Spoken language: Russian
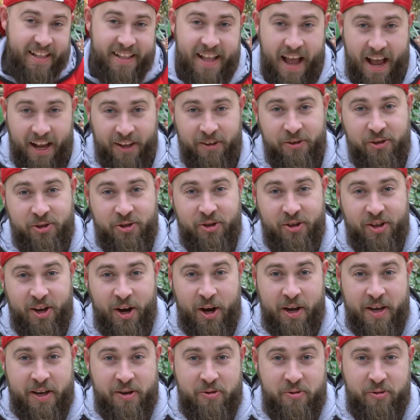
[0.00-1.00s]
Так, ну что,
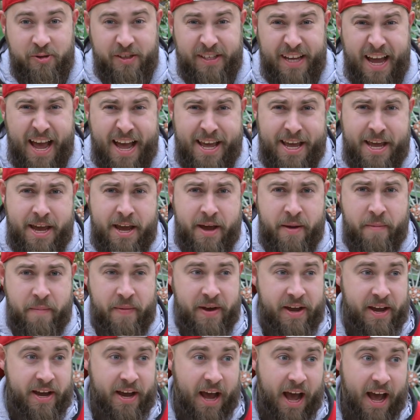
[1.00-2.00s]
дорогие друзья, и
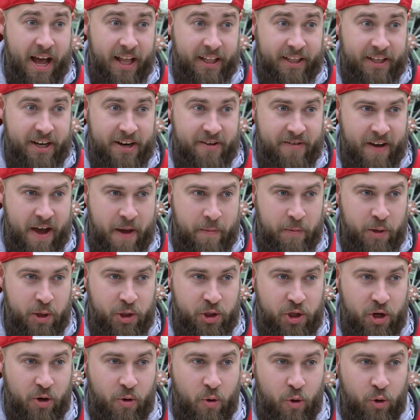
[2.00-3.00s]
мы открываем
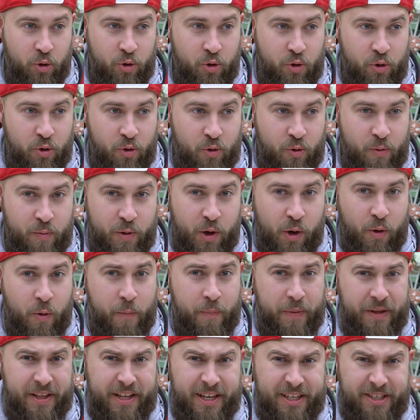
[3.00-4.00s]
ежегодную рубрику
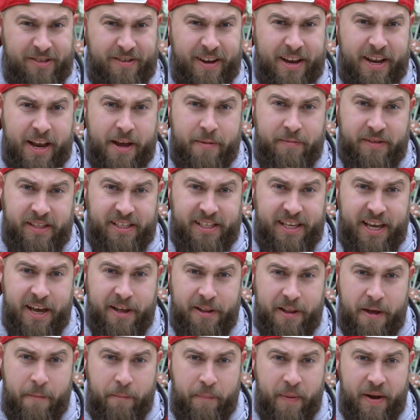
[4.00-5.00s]
под названием
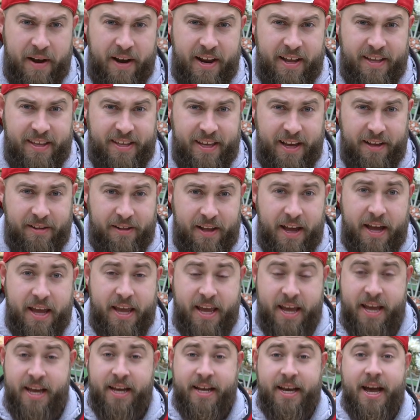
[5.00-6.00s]
«Съела-полетела».
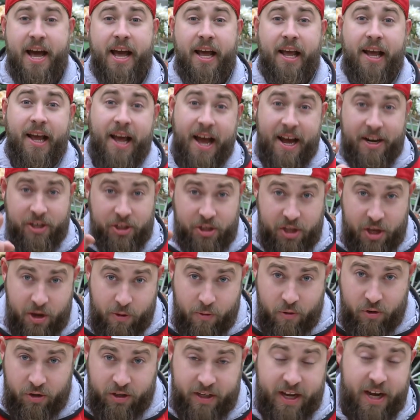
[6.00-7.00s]
И как каждый
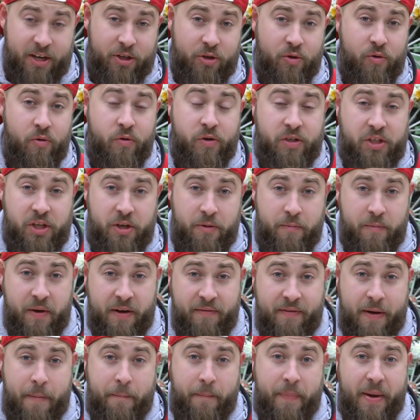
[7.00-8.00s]
год, каждую осень
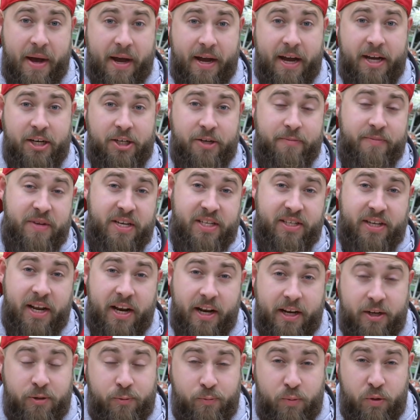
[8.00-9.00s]
мы вам покажем
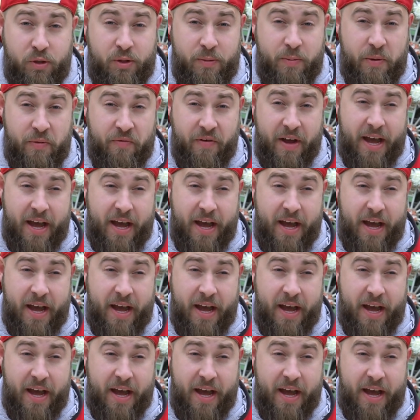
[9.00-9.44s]
несколько способов,